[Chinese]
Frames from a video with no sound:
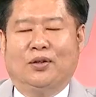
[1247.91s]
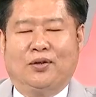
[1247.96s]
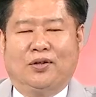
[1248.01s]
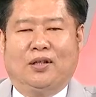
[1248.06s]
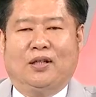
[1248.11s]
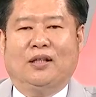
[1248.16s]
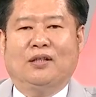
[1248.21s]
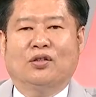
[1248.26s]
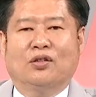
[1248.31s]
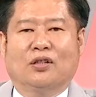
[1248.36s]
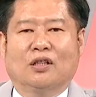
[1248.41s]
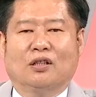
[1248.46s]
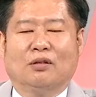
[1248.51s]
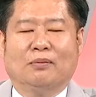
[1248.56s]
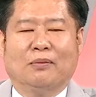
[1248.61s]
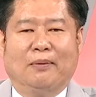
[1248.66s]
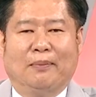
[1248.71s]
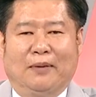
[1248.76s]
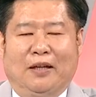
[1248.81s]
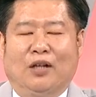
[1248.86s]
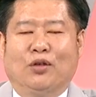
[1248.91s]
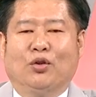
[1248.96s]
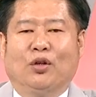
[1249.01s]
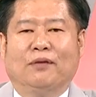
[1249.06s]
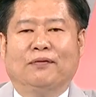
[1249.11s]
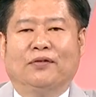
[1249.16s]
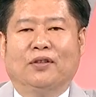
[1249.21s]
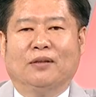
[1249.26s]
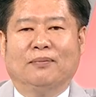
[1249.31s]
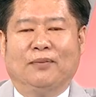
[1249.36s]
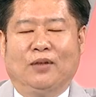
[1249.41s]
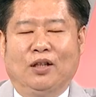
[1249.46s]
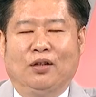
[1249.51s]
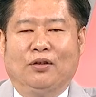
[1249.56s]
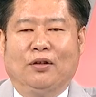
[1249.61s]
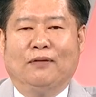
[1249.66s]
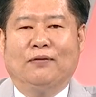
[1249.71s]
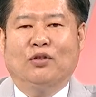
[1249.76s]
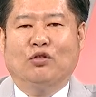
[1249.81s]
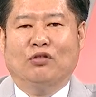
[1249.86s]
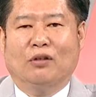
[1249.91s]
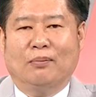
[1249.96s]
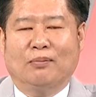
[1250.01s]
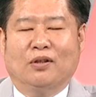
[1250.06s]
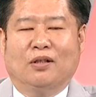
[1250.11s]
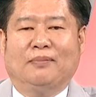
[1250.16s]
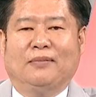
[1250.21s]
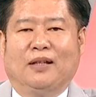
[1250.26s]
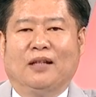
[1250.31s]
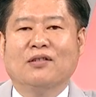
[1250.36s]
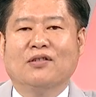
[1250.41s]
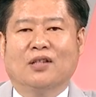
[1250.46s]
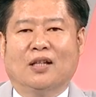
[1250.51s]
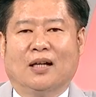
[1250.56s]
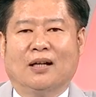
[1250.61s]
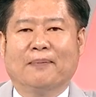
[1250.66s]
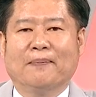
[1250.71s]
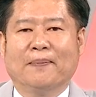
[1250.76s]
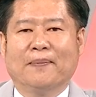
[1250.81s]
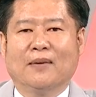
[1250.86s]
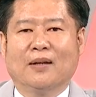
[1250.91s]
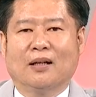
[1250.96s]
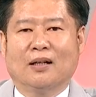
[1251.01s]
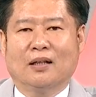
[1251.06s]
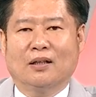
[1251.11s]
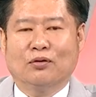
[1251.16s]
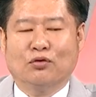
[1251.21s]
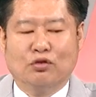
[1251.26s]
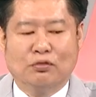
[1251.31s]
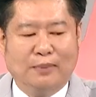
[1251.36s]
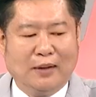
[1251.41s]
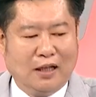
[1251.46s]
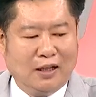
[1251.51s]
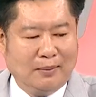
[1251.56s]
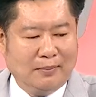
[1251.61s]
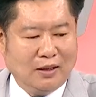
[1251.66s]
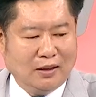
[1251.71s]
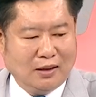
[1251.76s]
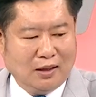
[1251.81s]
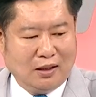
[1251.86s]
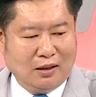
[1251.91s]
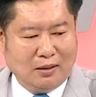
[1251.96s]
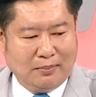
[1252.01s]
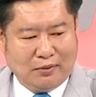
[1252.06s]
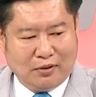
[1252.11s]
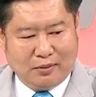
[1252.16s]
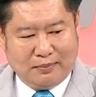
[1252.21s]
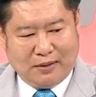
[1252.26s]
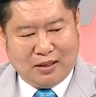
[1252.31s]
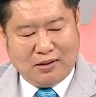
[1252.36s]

有些人就是跟我们没有缘分，没有缘分我们不能勉强，可能福报还没到，也不能